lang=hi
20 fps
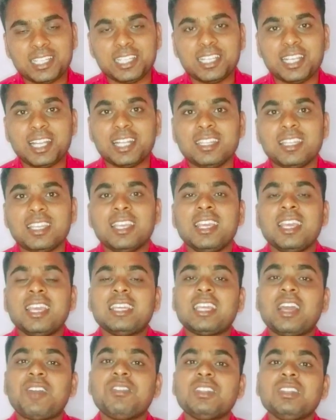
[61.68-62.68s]
टिकट
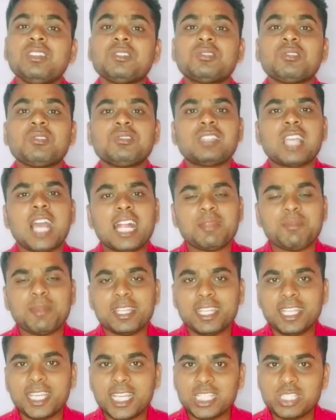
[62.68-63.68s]
या फिर दोस्तों चार
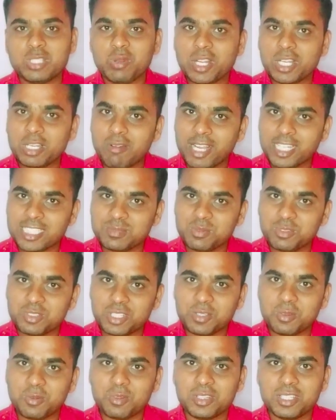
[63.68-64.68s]
महीने की जो एडवांस
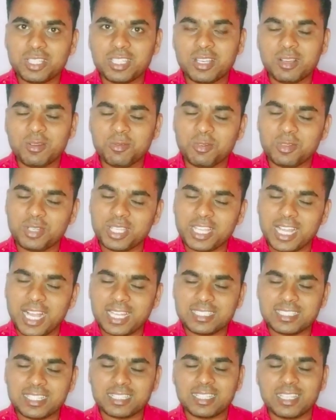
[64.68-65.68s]
बुकिंग होती है वो निकाल
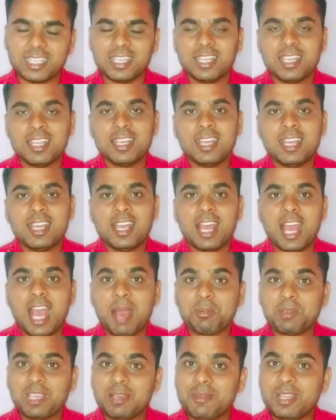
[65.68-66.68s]
सकते हैं
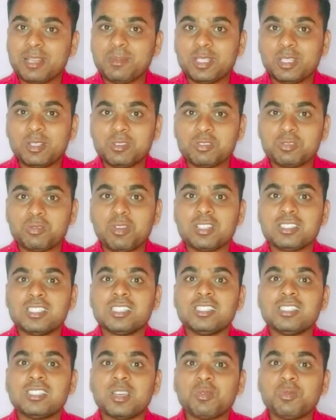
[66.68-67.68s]
आपके मन में दोस्तों एक
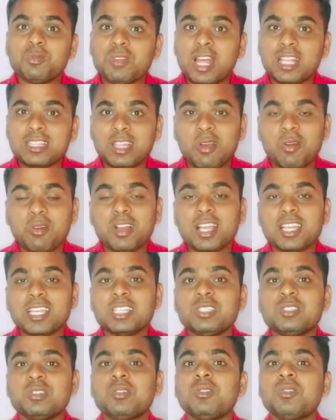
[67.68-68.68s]
चीज़ ज़रूर आता होगा
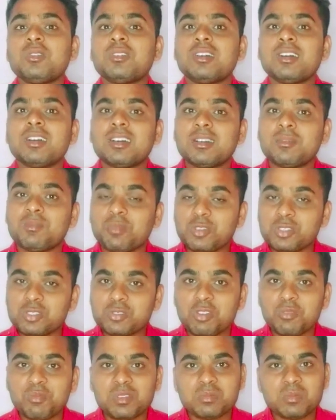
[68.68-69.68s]
कि जो
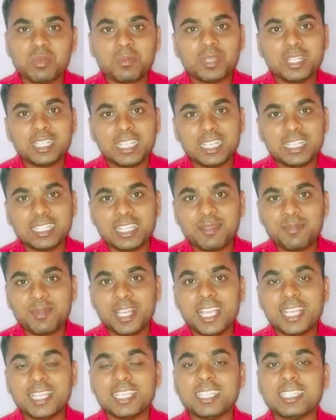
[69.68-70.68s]
पोस्ट ऑफिस में हमें टिकटें
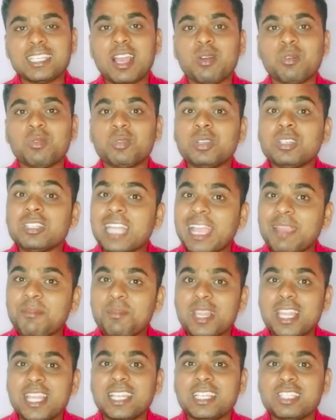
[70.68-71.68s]
मिलेंगी क्या ऑन टाइम
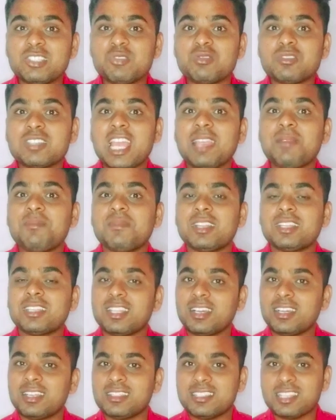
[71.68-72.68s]
मिलेंगी जो टाइम
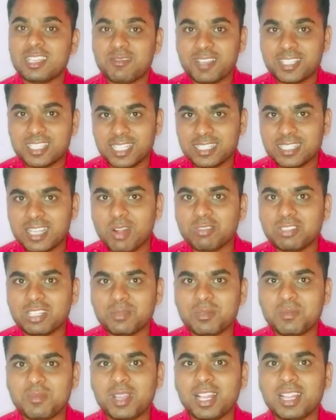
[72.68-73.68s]
रिजर्वेशन काउंटर
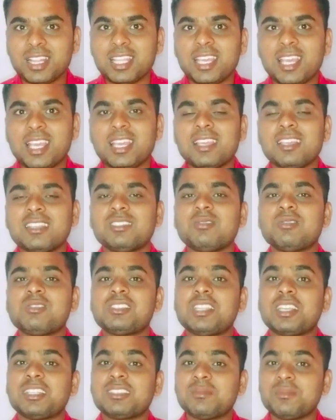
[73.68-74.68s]
पर मिलती है जो
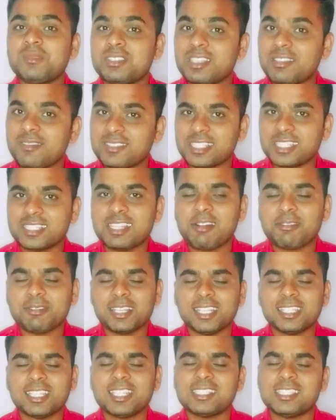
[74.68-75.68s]
स्टेशन रिजर्वेशन काउंटर
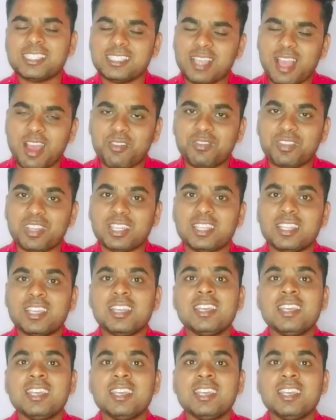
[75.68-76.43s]
रहता है जी हाँ फ्रेंड